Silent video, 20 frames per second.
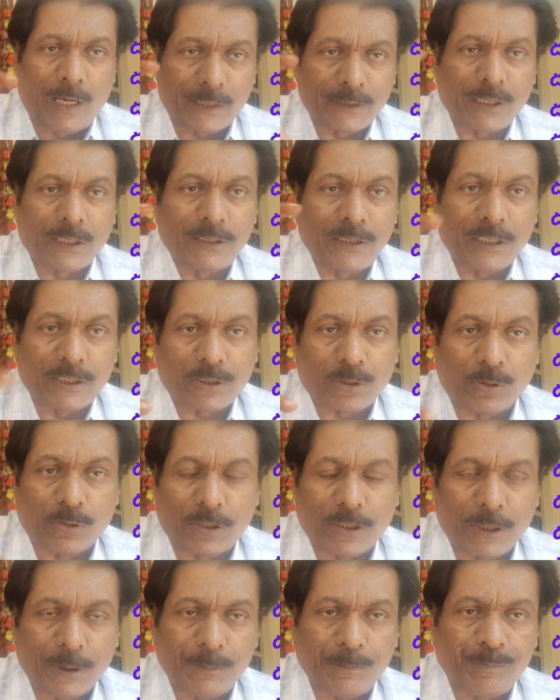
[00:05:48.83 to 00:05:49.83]
అర్థం
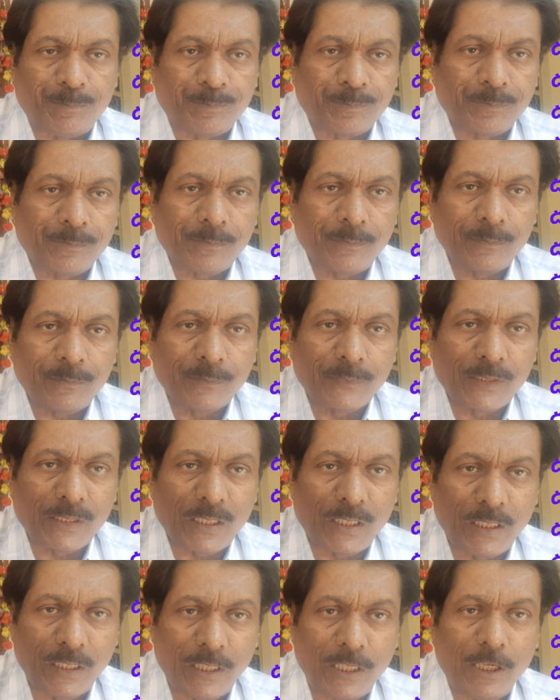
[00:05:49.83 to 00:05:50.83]
చేసుకోండి
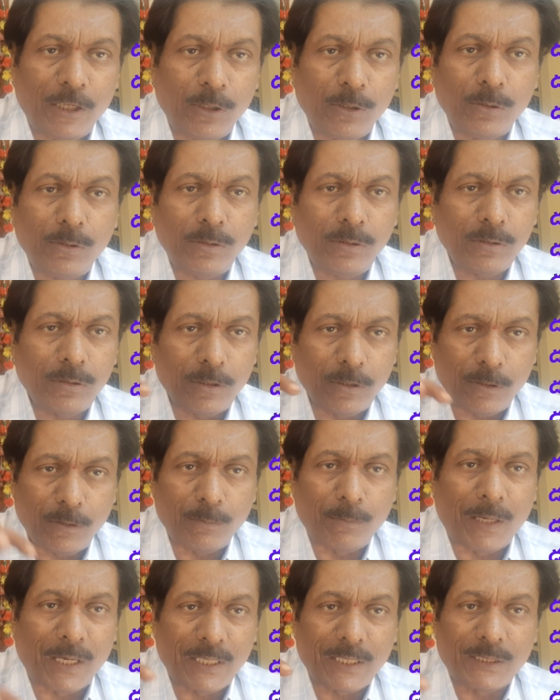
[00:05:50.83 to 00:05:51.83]
ఇల్లు
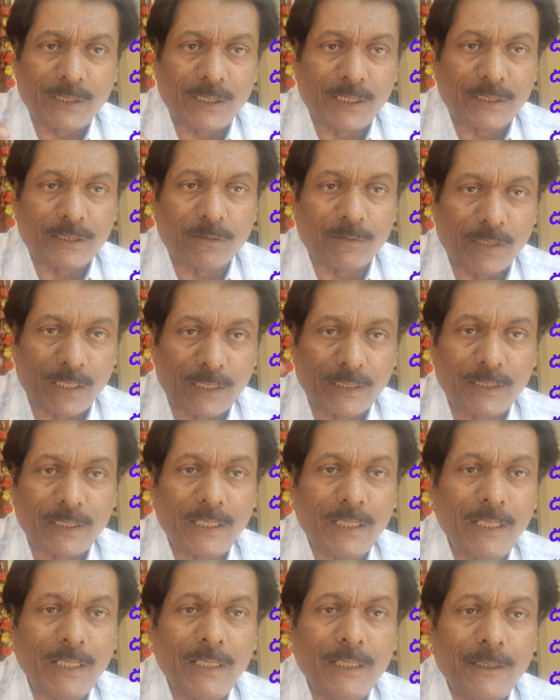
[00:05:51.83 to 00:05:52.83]
భారతదేశం
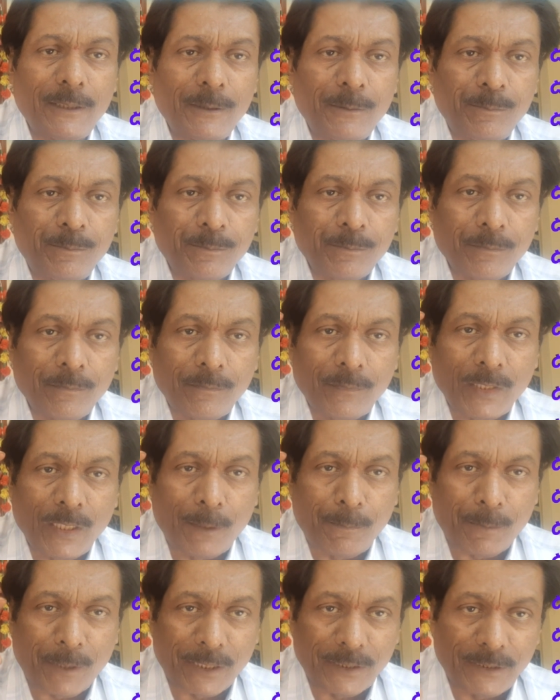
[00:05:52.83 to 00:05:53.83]
అంటే
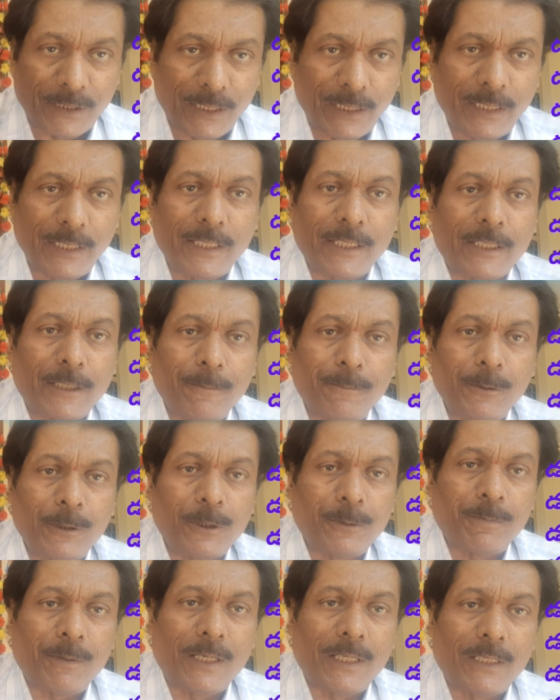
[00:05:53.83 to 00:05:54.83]
ప్రజలు
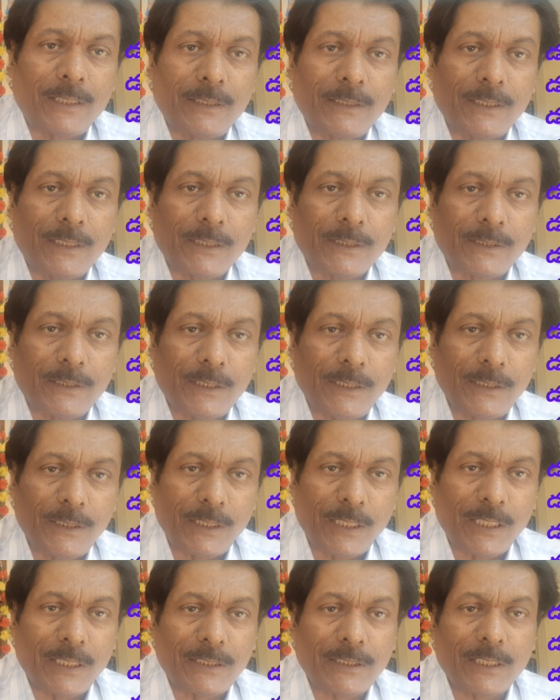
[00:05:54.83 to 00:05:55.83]
పుష్పాలని చేసి
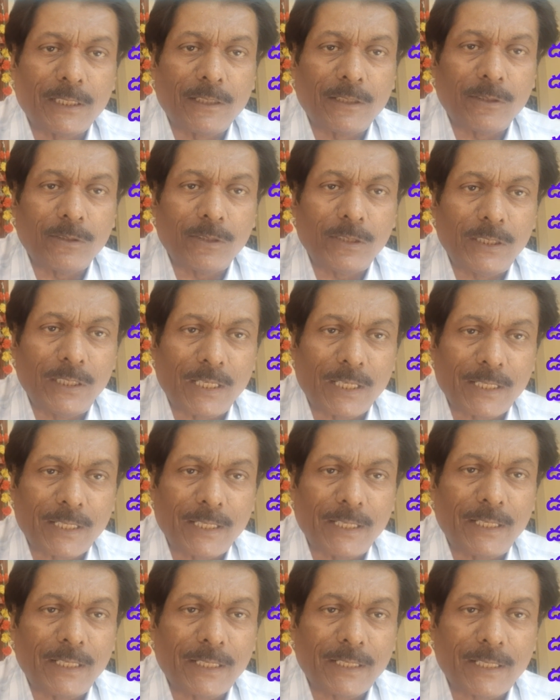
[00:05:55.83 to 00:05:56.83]
దేశంలో
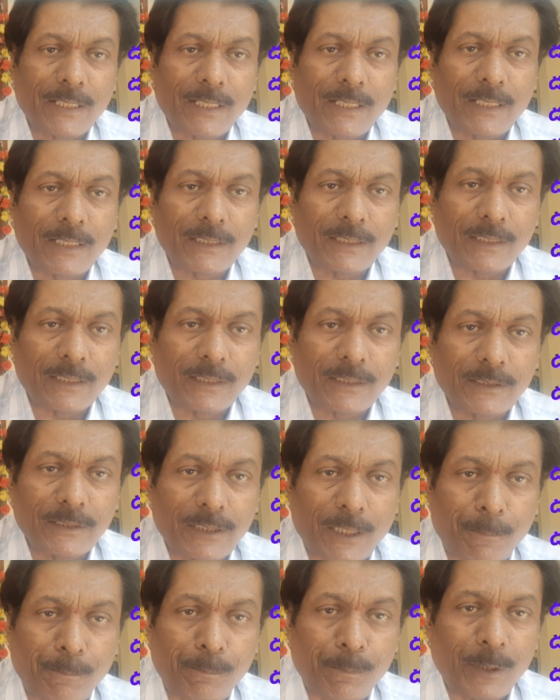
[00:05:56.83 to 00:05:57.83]
ఎక్కడెక్కడ
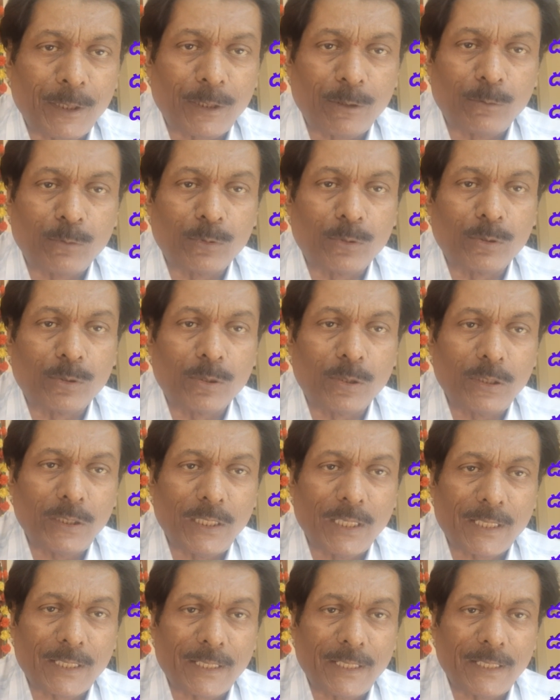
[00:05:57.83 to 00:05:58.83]
సంపద ఉందో
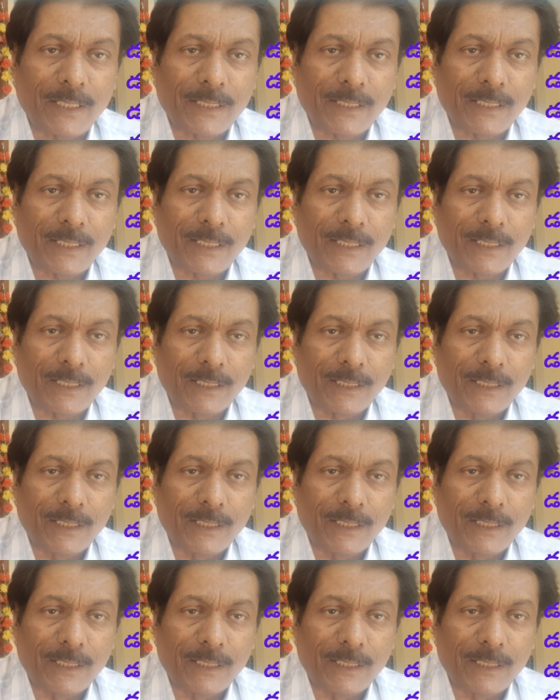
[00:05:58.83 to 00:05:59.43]
ఎక్కడెక్కడ